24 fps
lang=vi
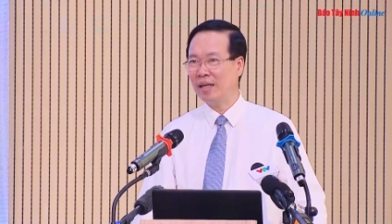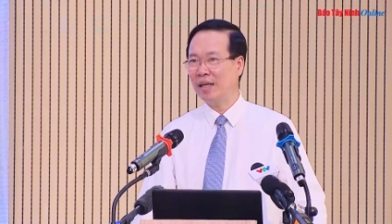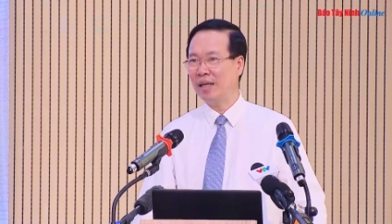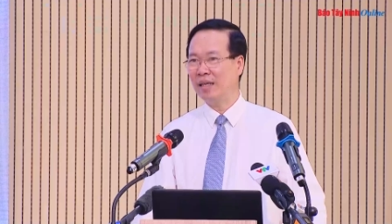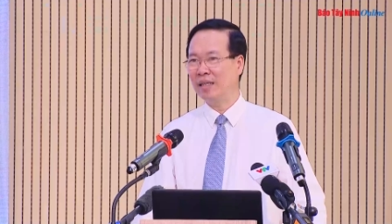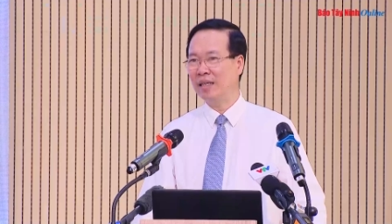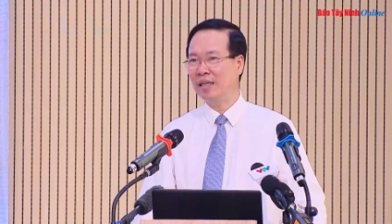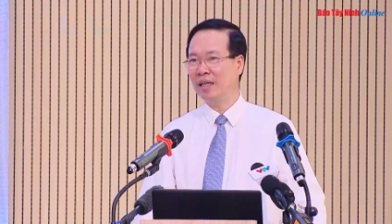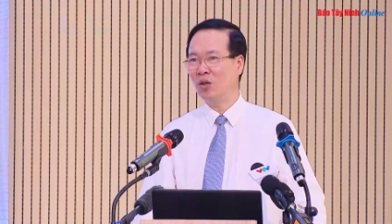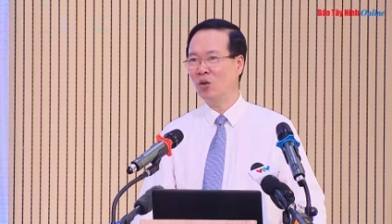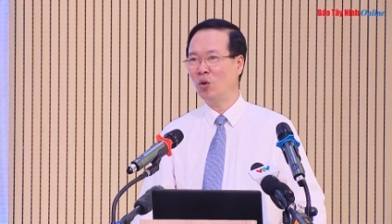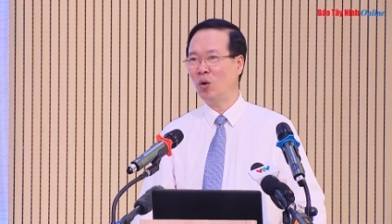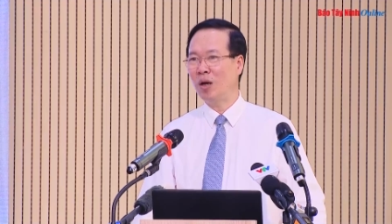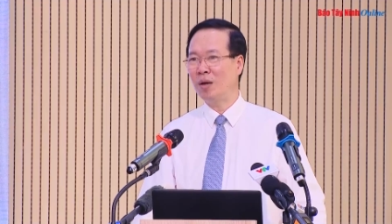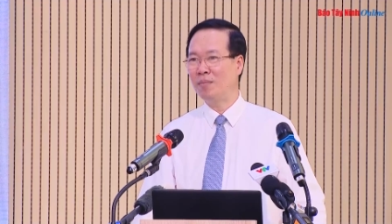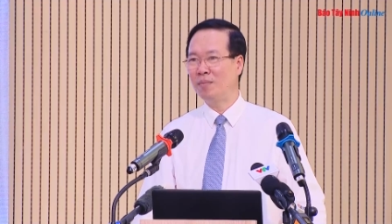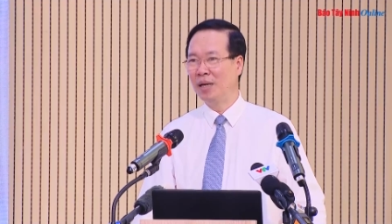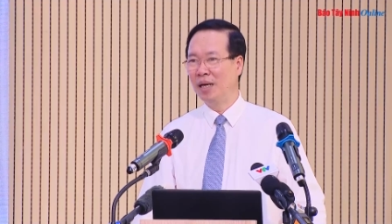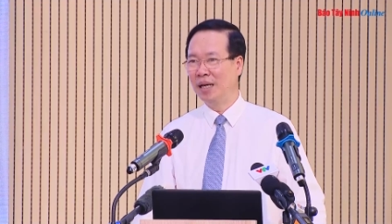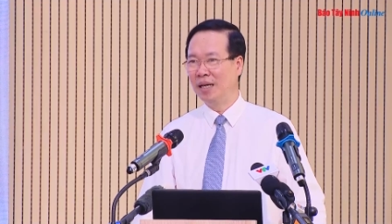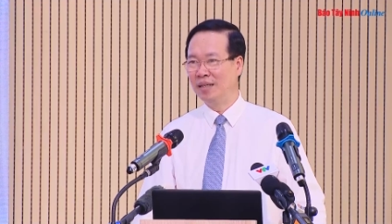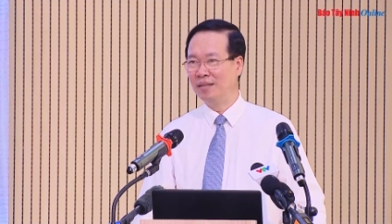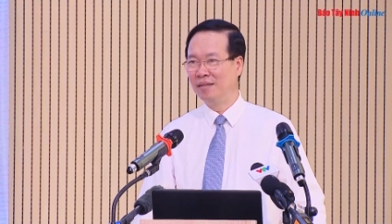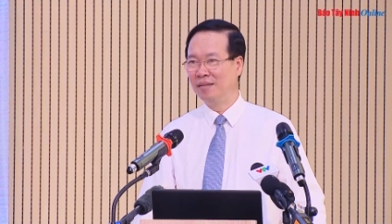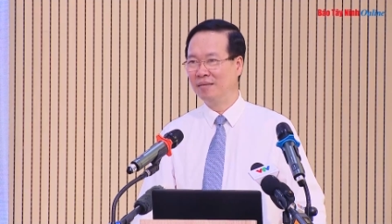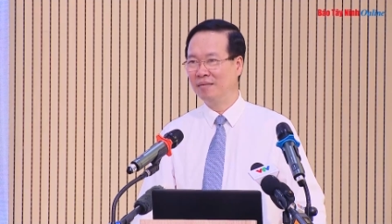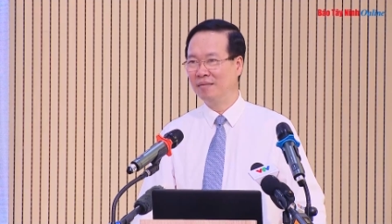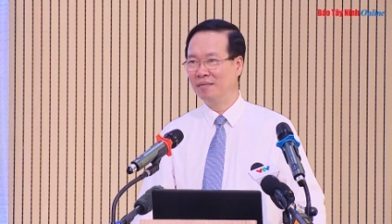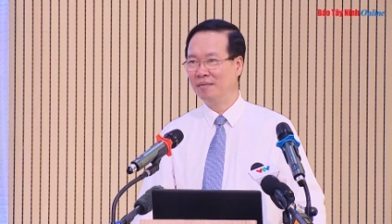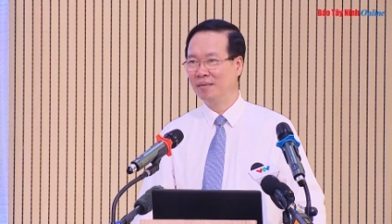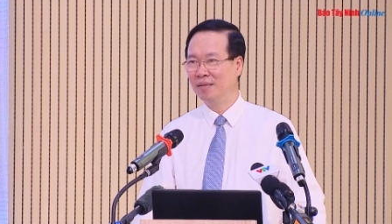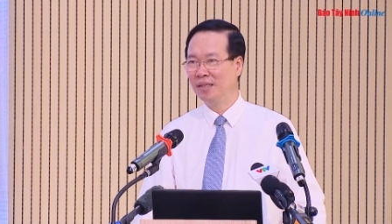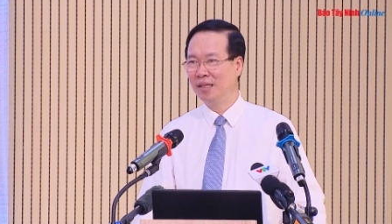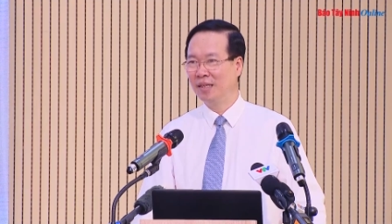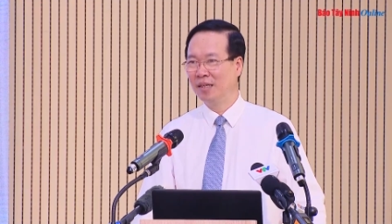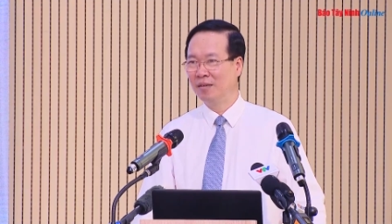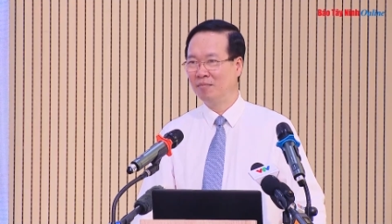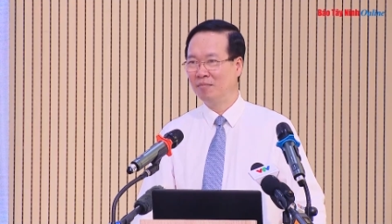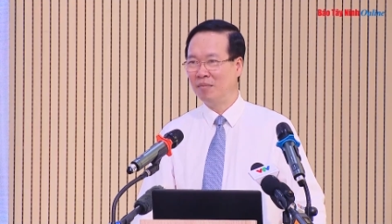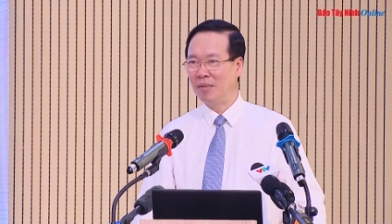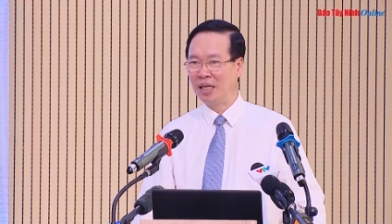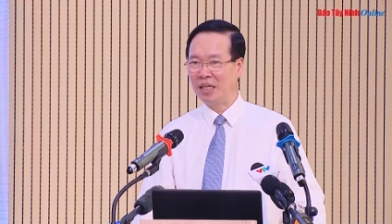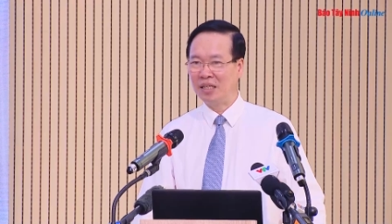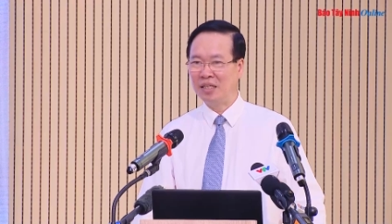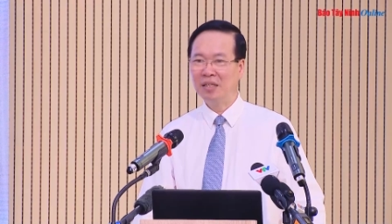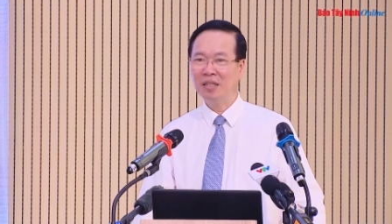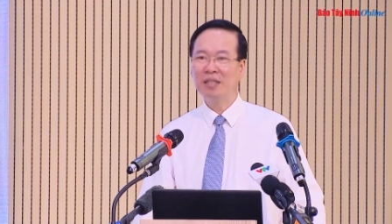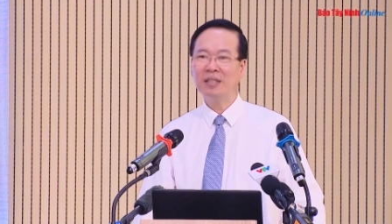mang đến niềm vui, hạnh phúc
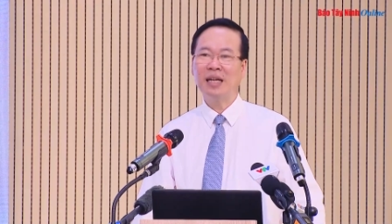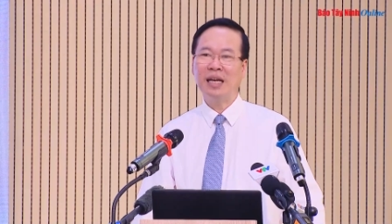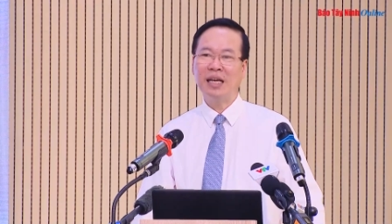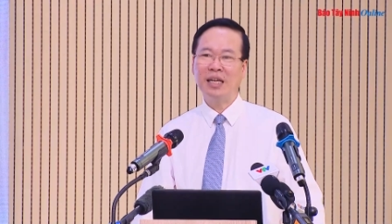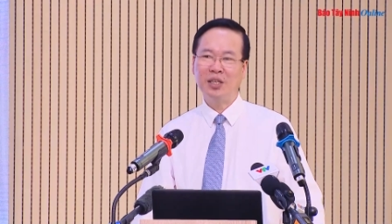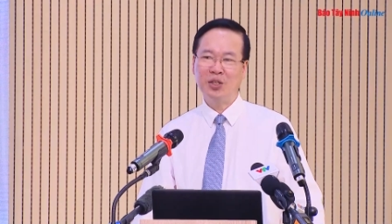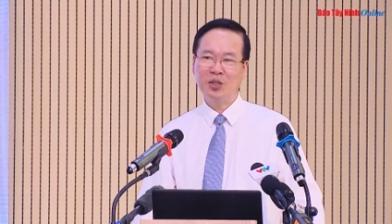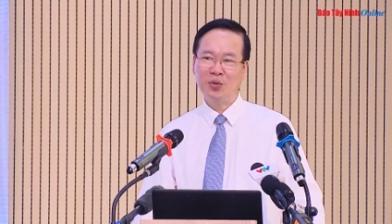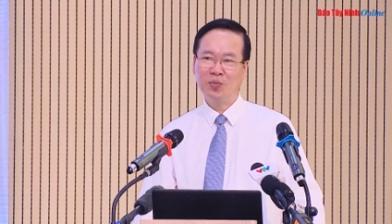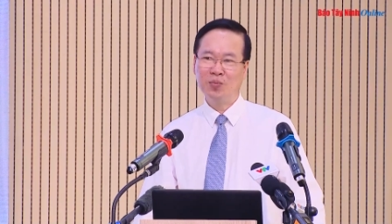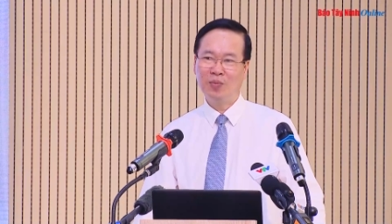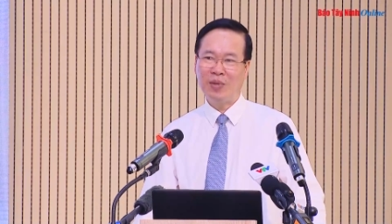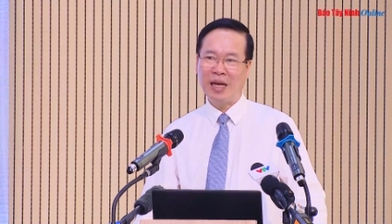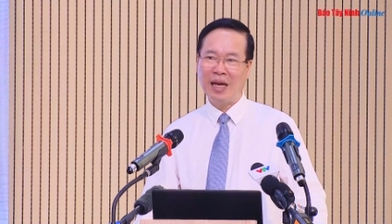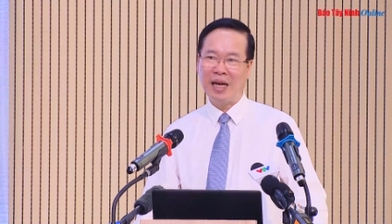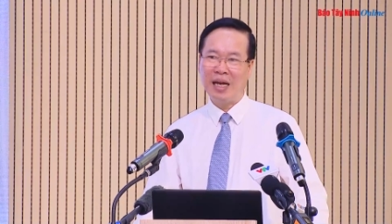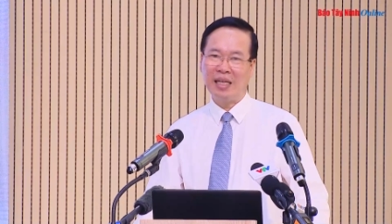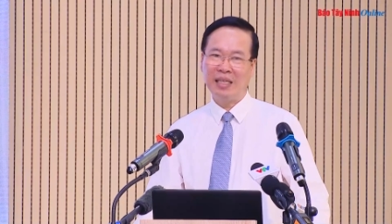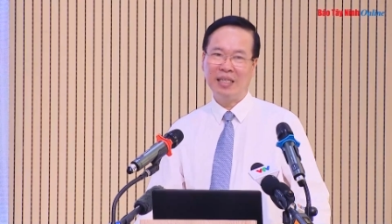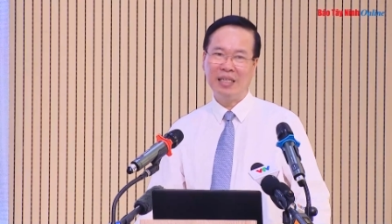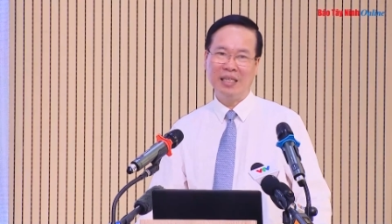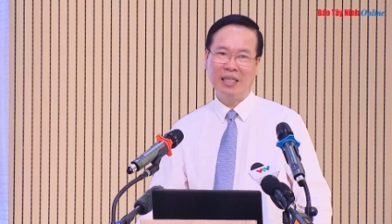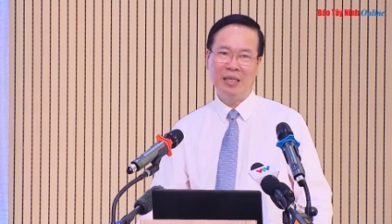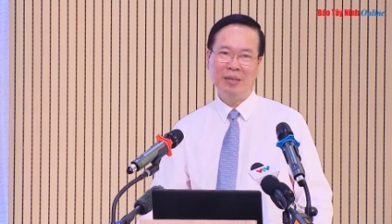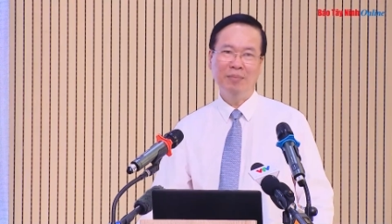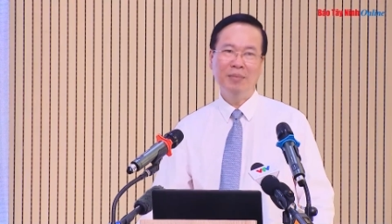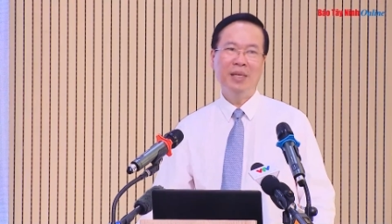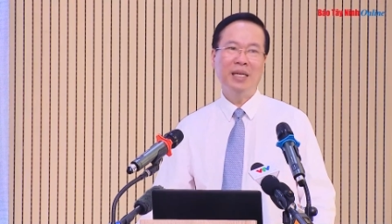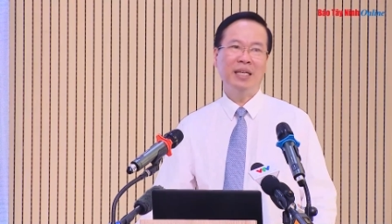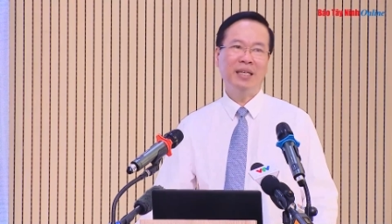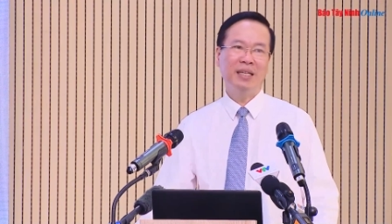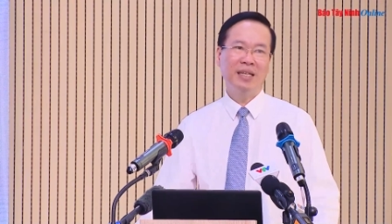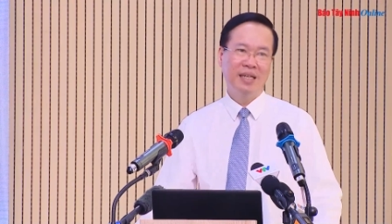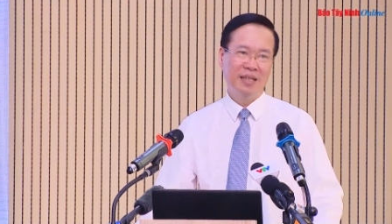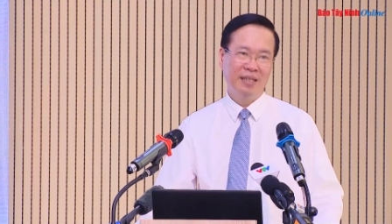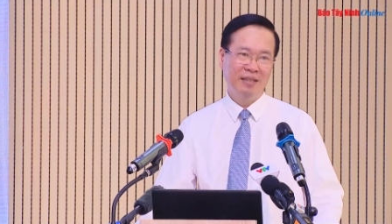của nhiều gia đình và xã hội. Đó